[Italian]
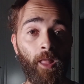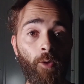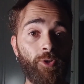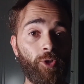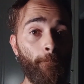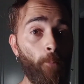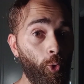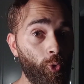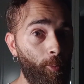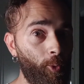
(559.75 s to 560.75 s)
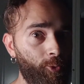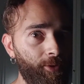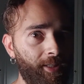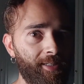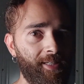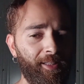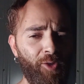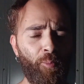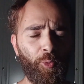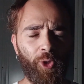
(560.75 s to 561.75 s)
Questo è molto molto
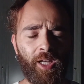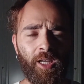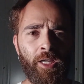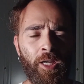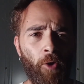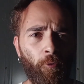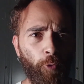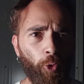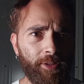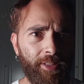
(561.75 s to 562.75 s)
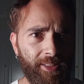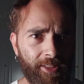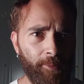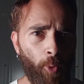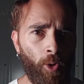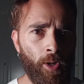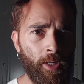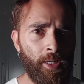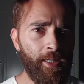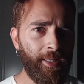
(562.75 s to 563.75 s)
interessante, è un potere fortissimo
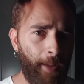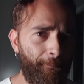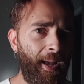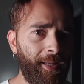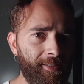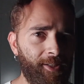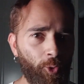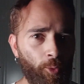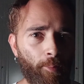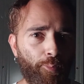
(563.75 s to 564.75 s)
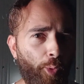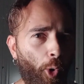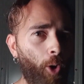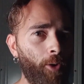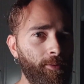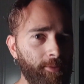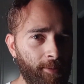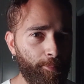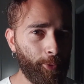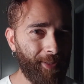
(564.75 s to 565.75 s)
che beh, secondo me può
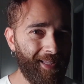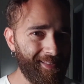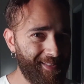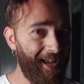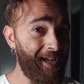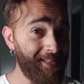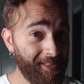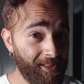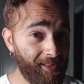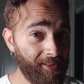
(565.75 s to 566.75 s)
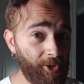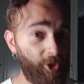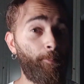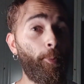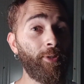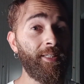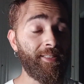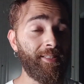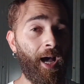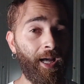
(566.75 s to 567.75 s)
in potenza
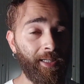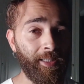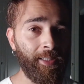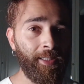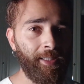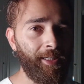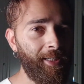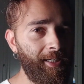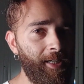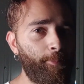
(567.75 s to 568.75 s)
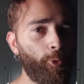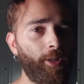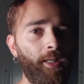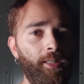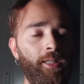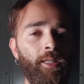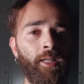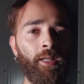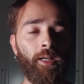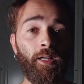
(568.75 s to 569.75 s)
spodestare il potere
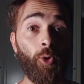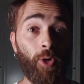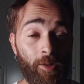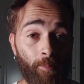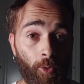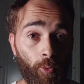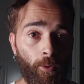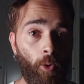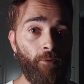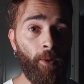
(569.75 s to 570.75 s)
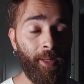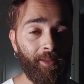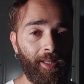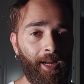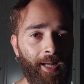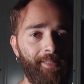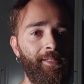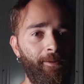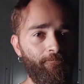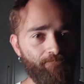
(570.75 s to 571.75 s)
di eh, Yorimmaru. Ovviamente,
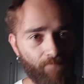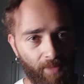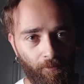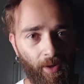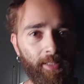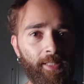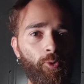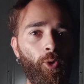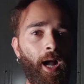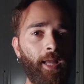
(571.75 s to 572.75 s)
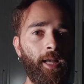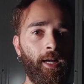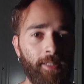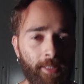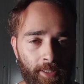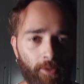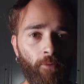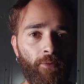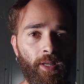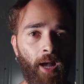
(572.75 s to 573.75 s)
ragazzi, fan di Tsugaya,
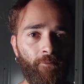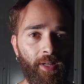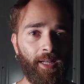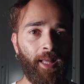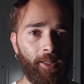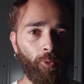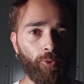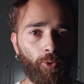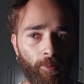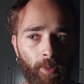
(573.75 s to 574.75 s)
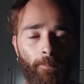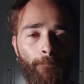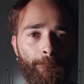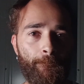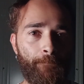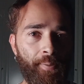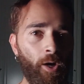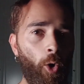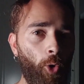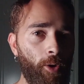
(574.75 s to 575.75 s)
non vi avvelenate contro di me.
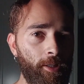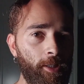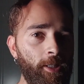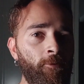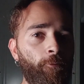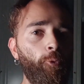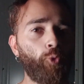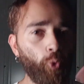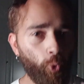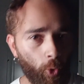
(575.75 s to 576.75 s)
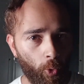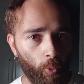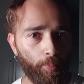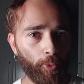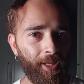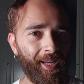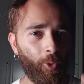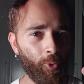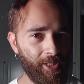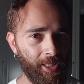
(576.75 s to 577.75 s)
Però in futuro un potere
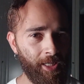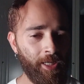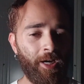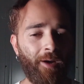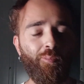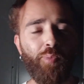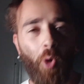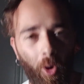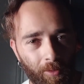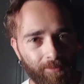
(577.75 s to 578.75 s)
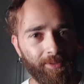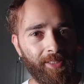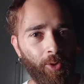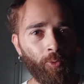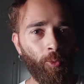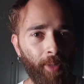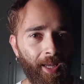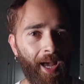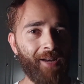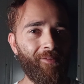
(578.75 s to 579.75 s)
così può, secondo
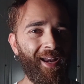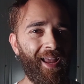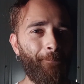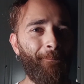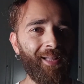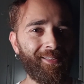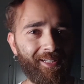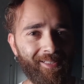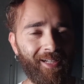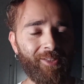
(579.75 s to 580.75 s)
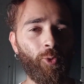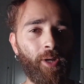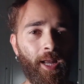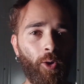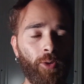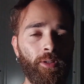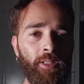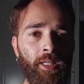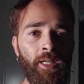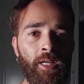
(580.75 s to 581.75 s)
me, arrivare a battersela sul record
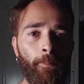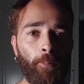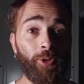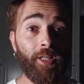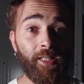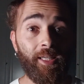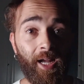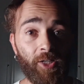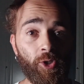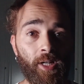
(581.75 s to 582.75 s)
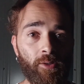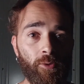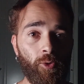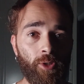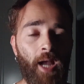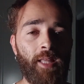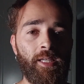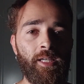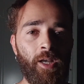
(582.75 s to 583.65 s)
di potere di ghiaccio della Soul Society.